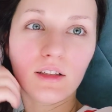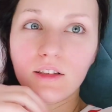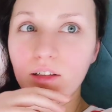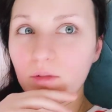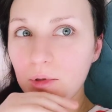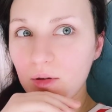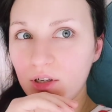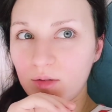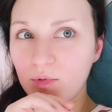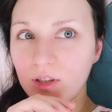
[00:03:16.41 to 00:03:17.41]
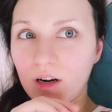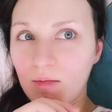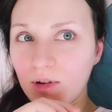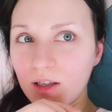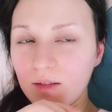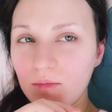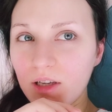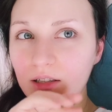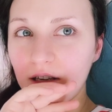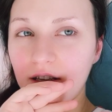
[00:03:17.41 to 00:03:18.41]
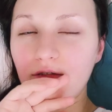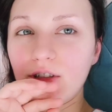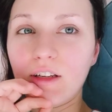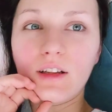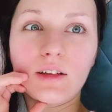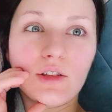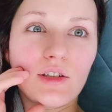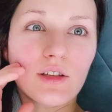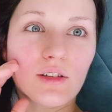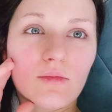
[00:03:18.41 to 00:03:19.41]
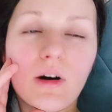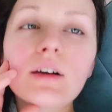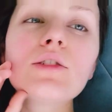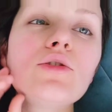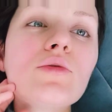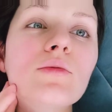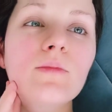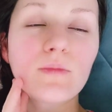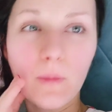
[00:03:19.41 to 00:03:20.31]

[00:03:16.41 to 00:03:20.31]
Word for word: Я вообще сейчас без грамма косметики. Я вчера на ночь делала масочку,